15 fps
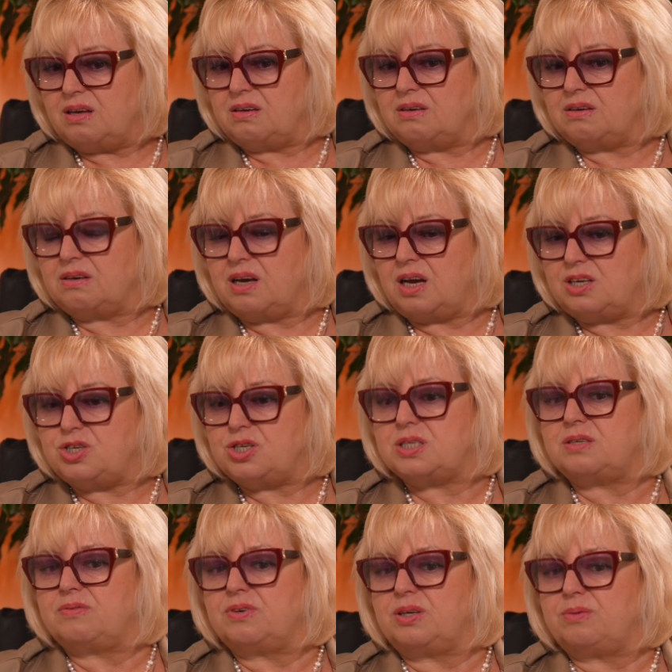э,
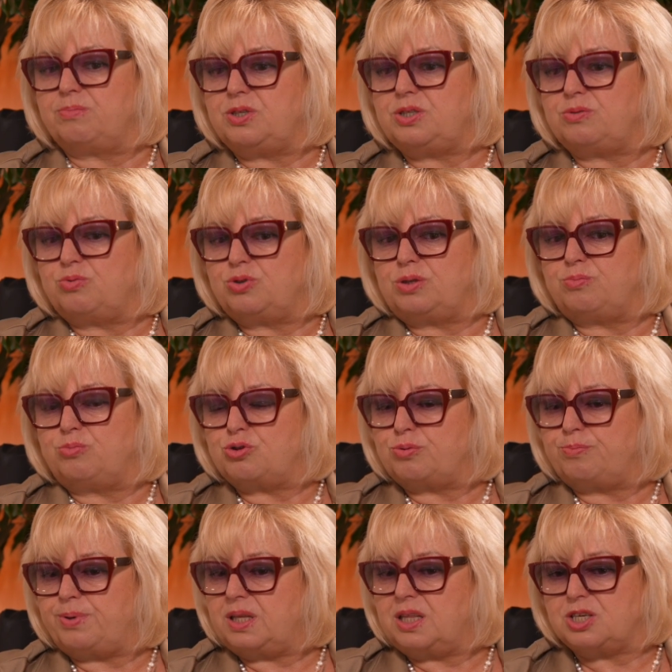качества, и мы сегодня
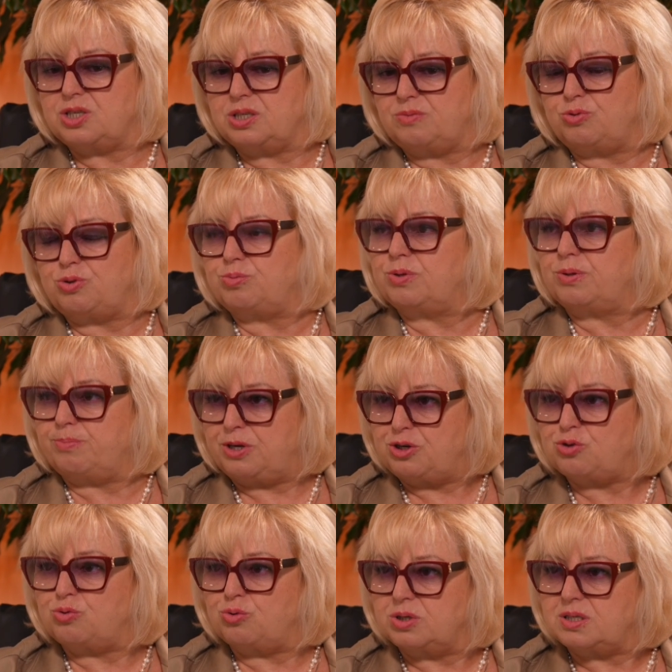можем предложить, в общем-то,
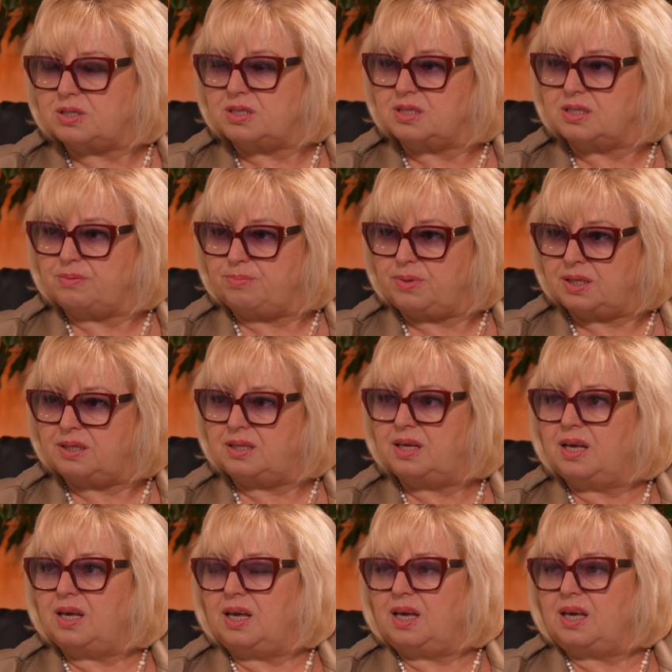большой ассортимент.
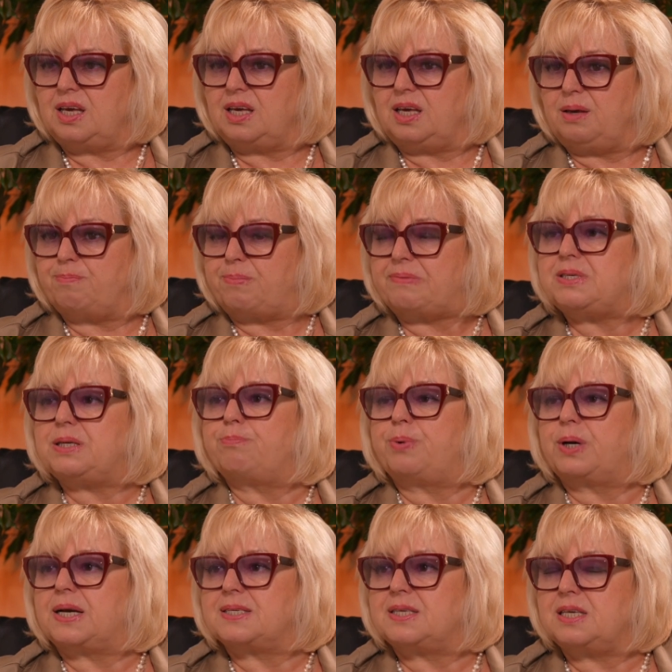И по всем
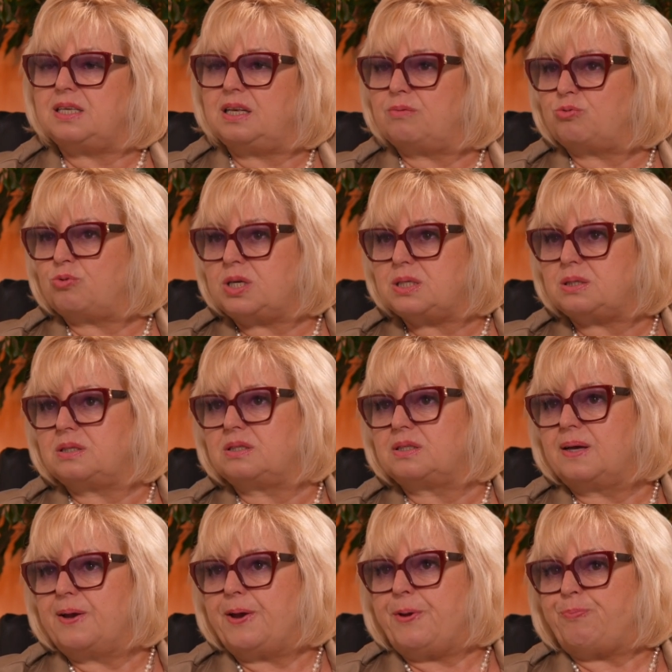показателям у нас
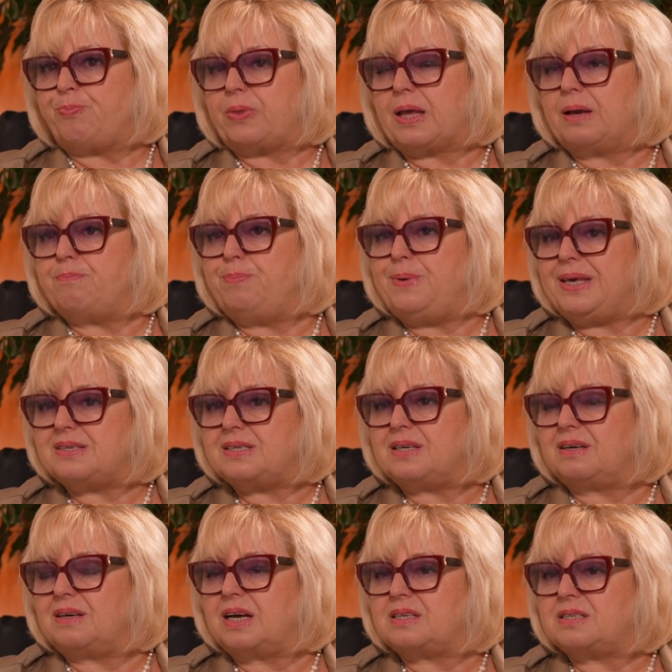без
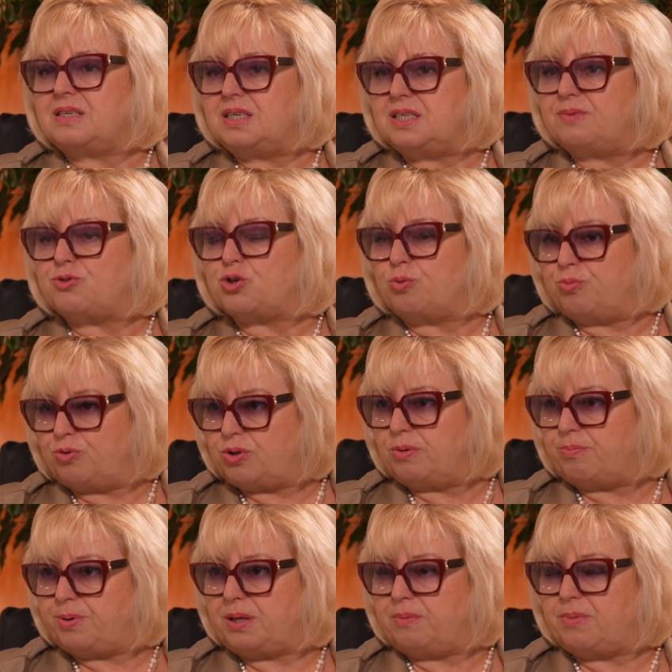акцизов, чтобы вот
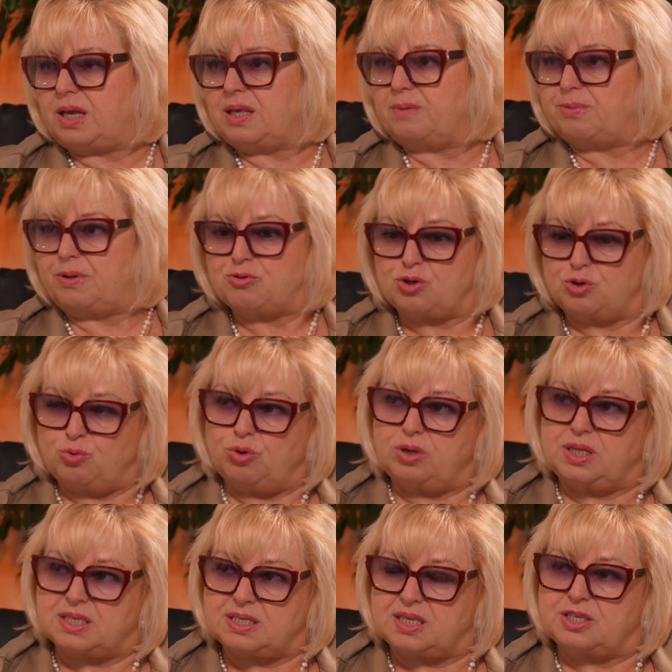на понимание, потому что доля
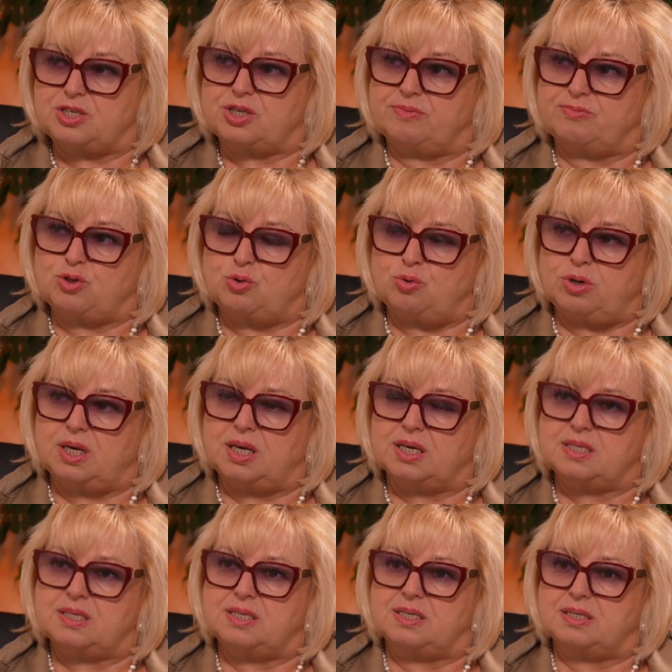достаточно высокая
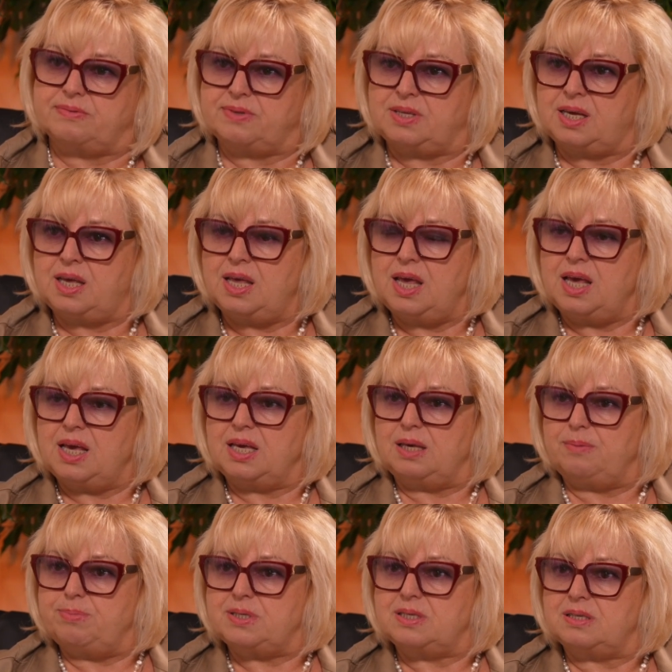акцизов, да,
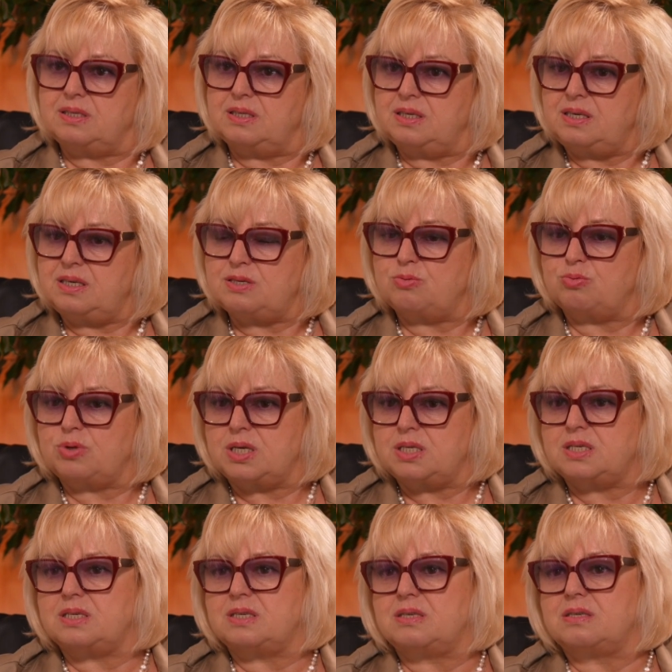и без НДС у
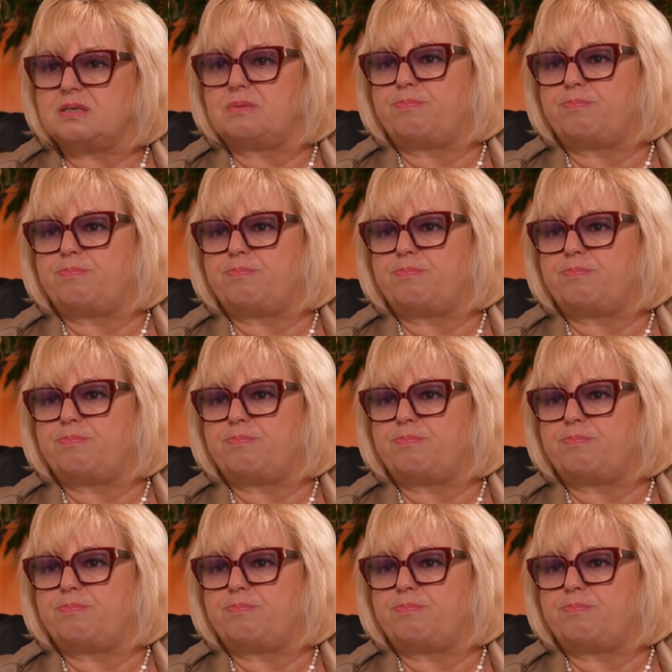нас э,